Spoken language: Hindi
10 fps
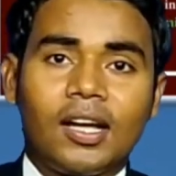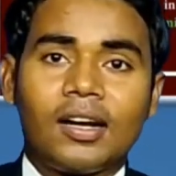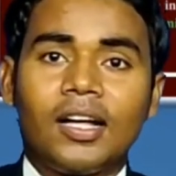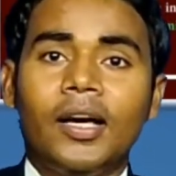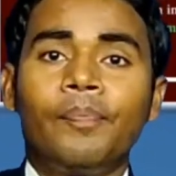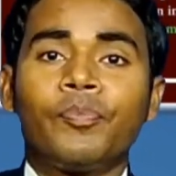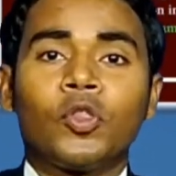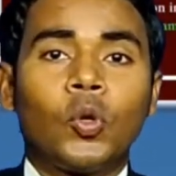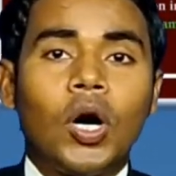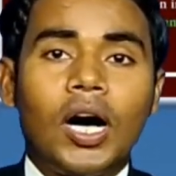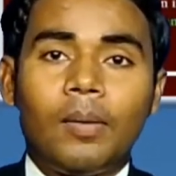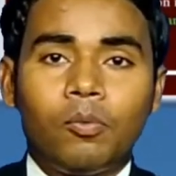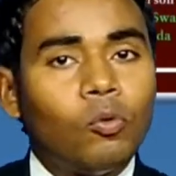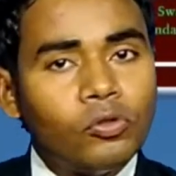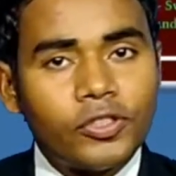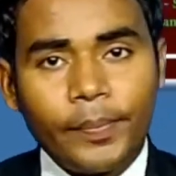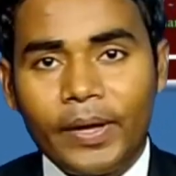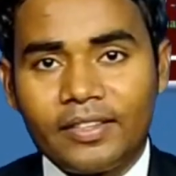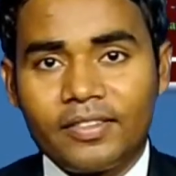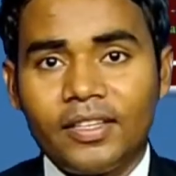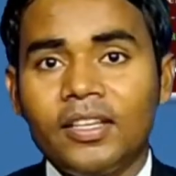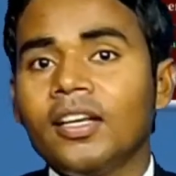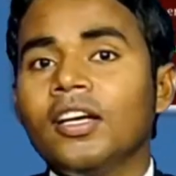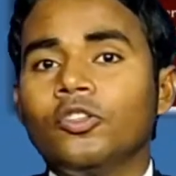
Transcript: करना है तो आप उनसे पैसे